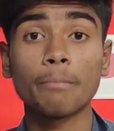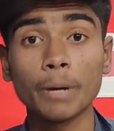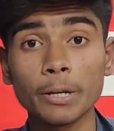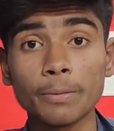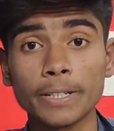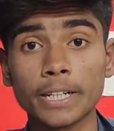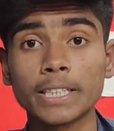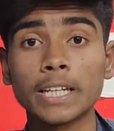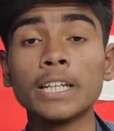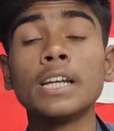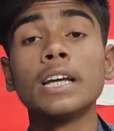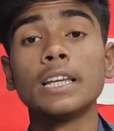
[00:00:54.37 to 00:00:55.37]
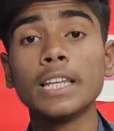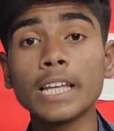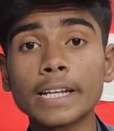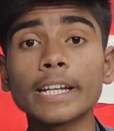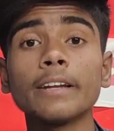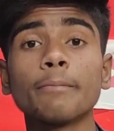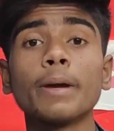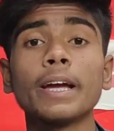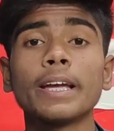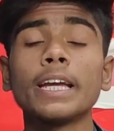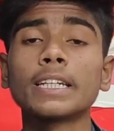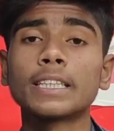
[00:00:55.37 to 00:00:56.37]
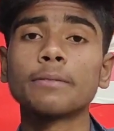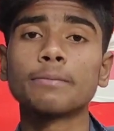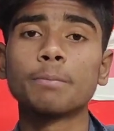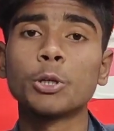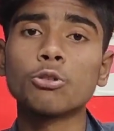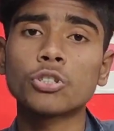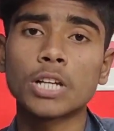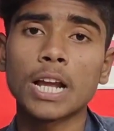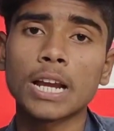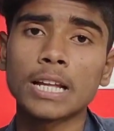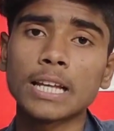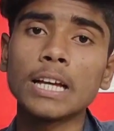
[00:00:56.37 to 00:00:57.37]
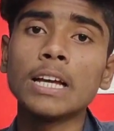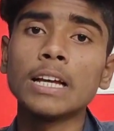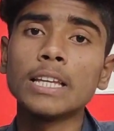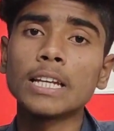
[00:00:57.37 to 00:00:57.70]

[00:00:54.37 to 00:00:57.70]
कमेंट भी करते हैं लेकिन मैं एक दिन वीडियो चला रहा था